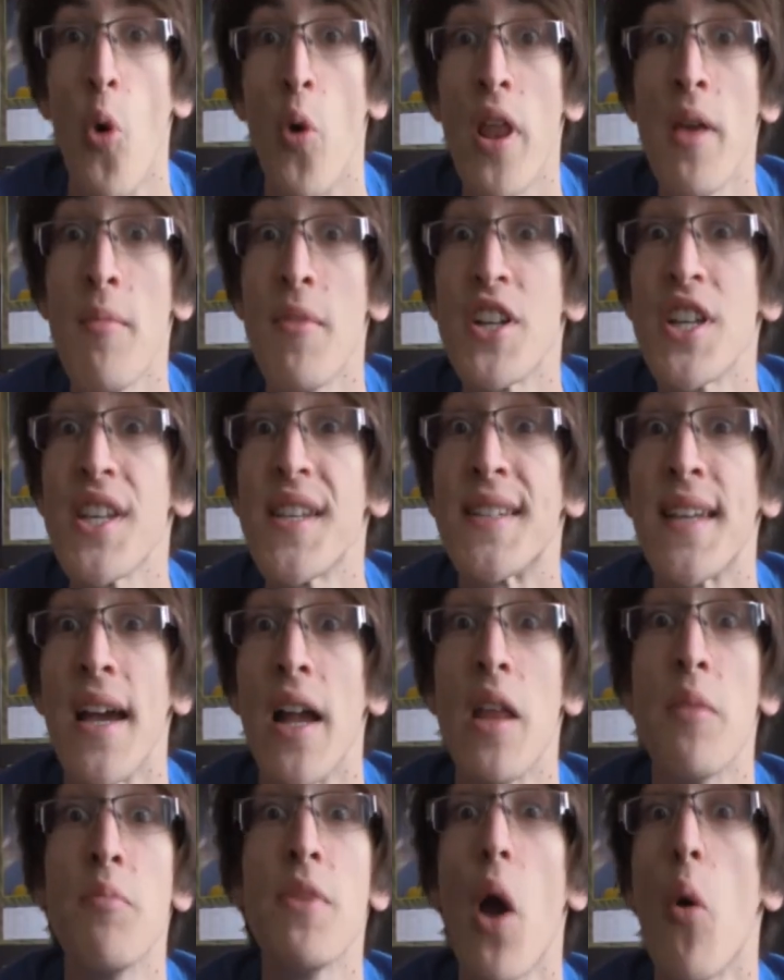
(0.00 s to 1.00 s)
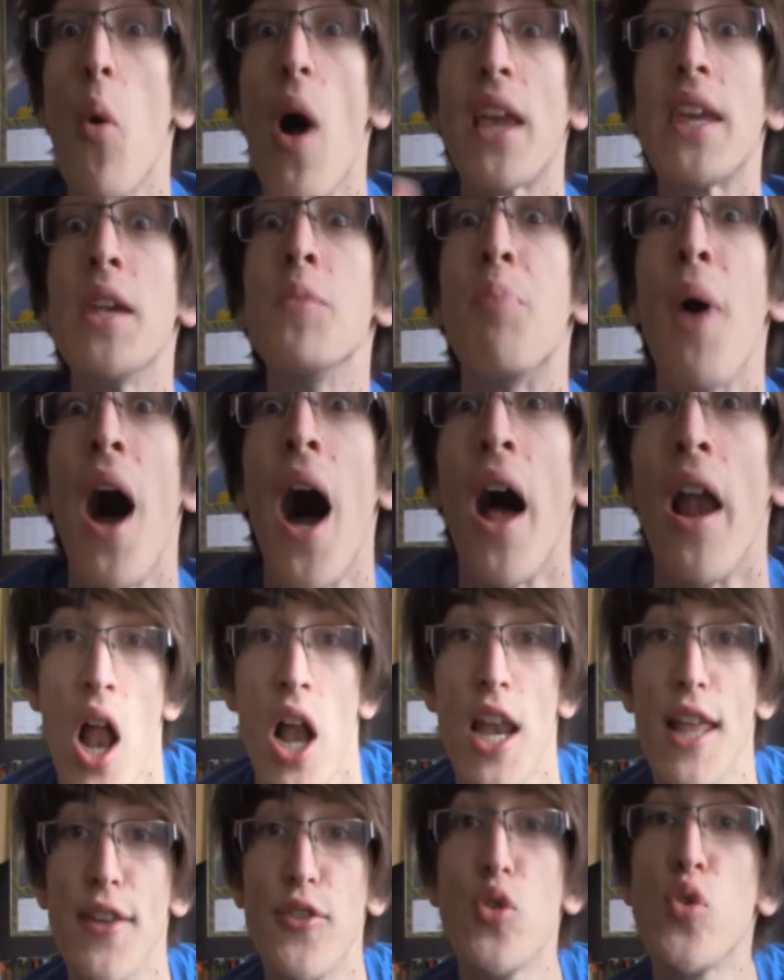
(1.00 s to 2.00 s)
les magiciens, les miroirs qui parlent,
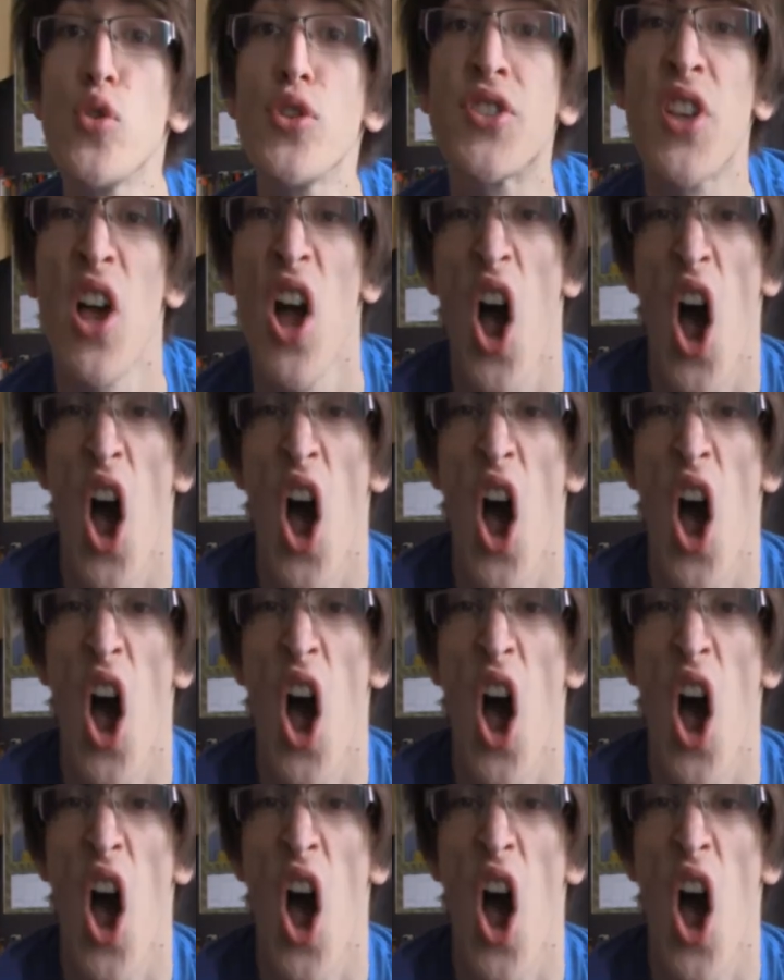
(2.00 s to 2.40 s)
les douze...